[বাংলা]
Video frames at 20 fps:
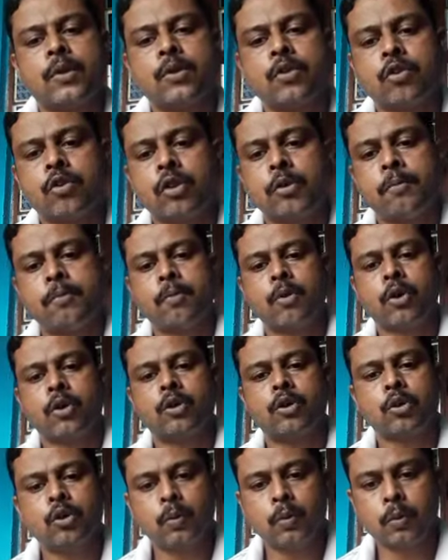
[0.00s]
যদি
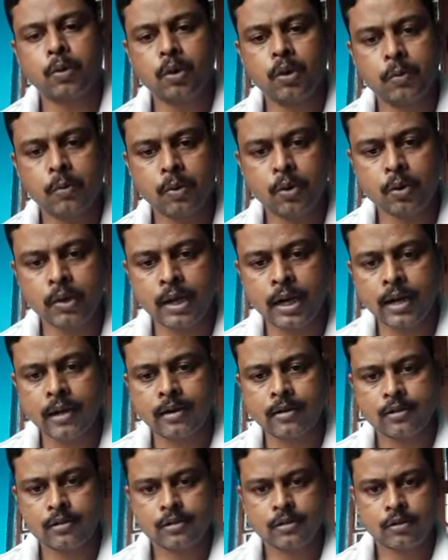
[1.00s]
পদ্ম ফুল ফোটার
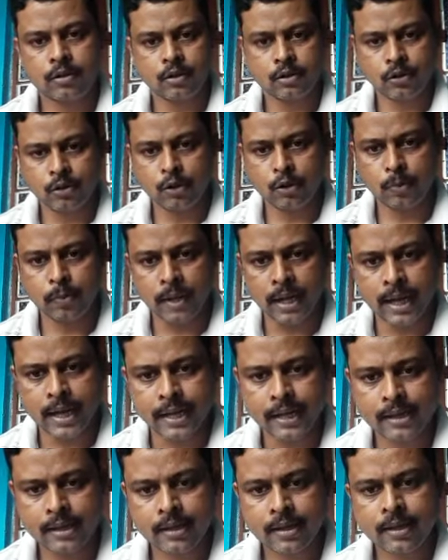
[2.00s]
গন্ধ
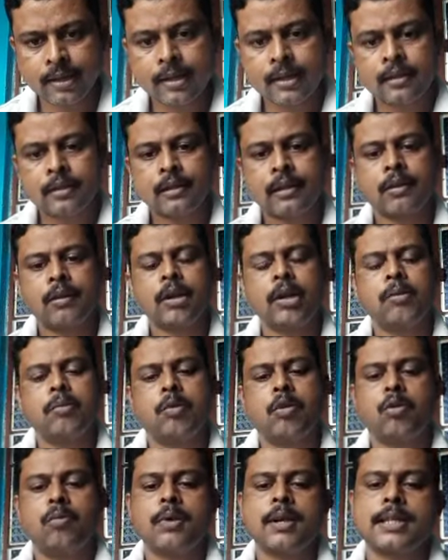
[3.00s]
পায় তাহলে
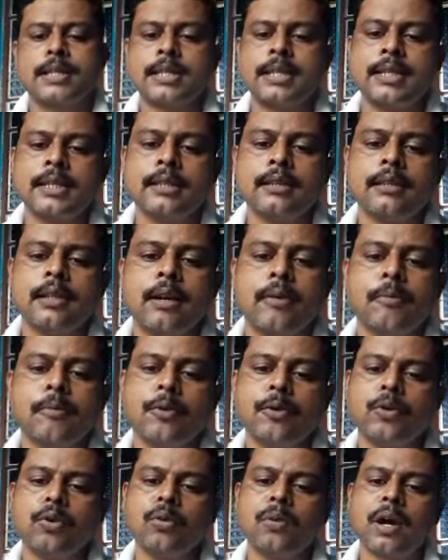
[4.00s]
মৌমাছি তার
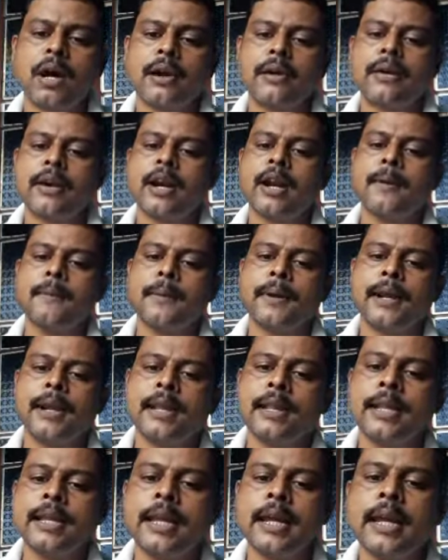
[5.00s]
মধু ভাণ্ডার
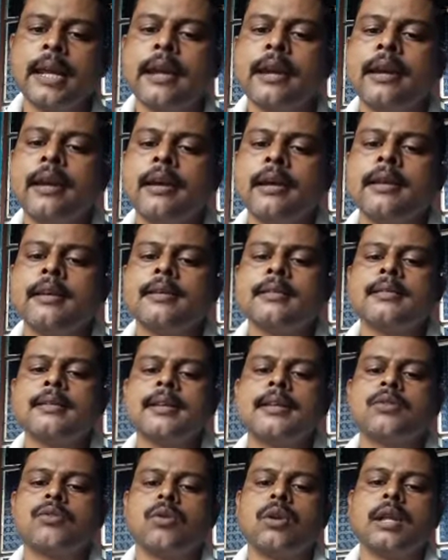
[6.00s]
ফেলে দিয়ে সে
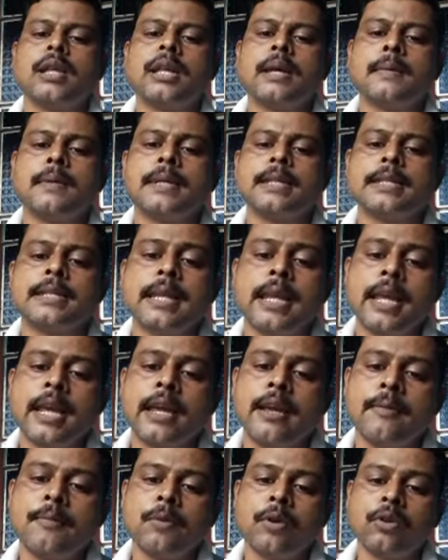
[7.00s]
চলে যাবে
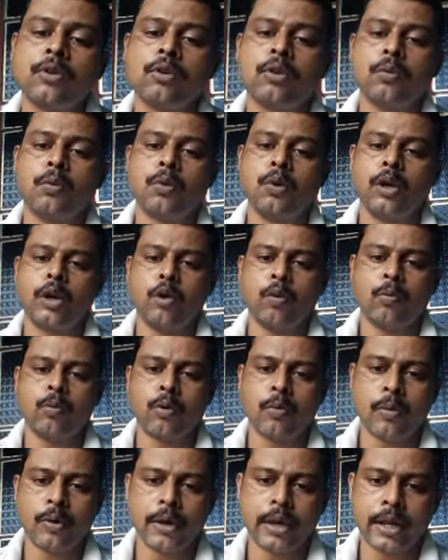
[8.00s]
সেই পদ্ম ফুলের
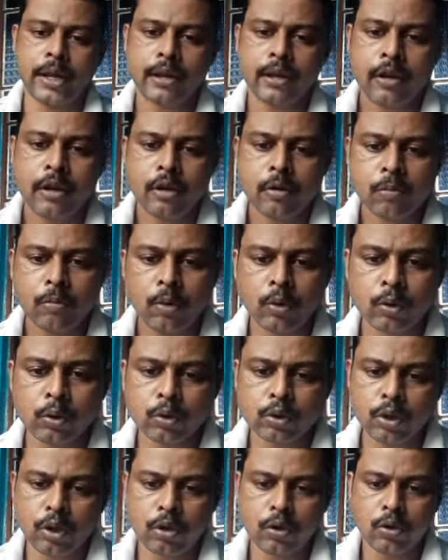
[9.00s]
উপবনে মধু
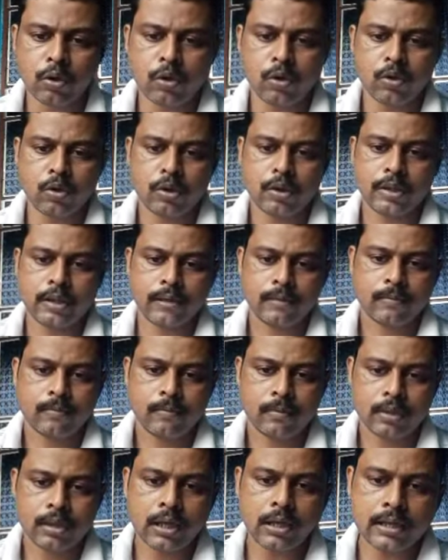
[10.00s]
সংগ্রহ করতে
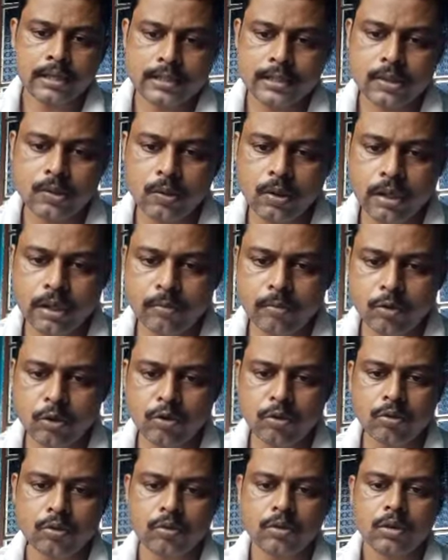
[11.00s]
তার কাছে তো অনেক
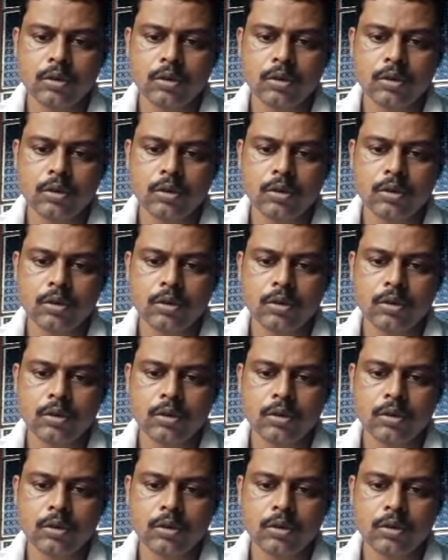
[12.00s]
মধু